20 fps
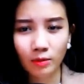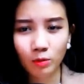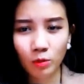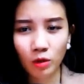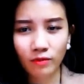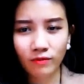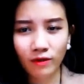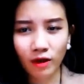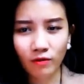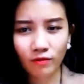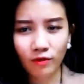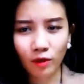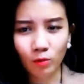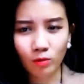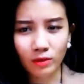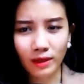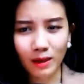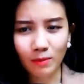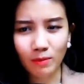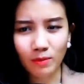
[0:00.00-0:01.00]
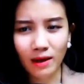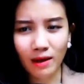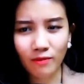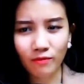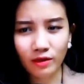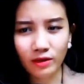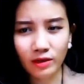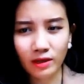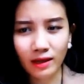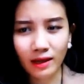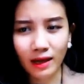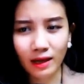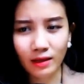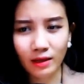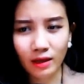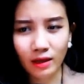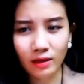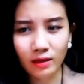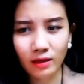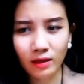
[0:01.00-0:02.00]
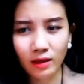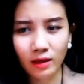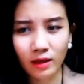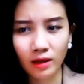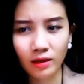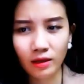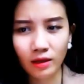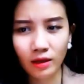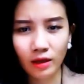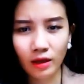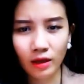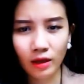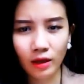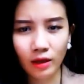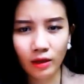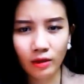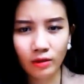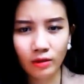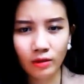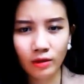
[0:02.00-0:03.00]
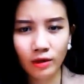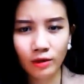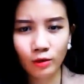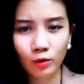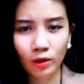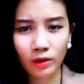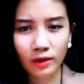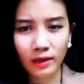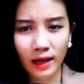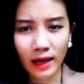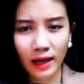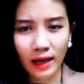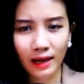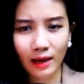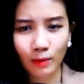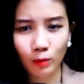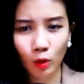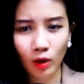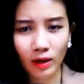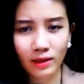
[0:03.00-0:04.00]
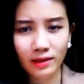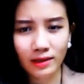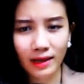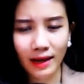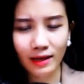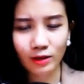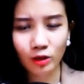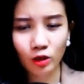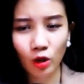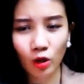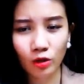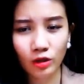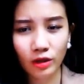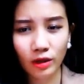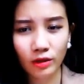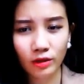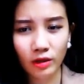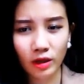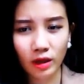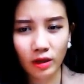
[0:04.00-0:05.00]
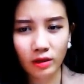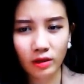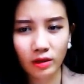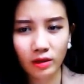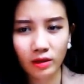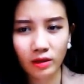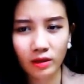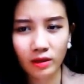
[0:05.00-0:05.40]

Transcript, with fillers: bước vào phòng tắm làm vệ sinh cá nhân thì liền đi xuống nhà làm đồ ăn sáng cho chân chân.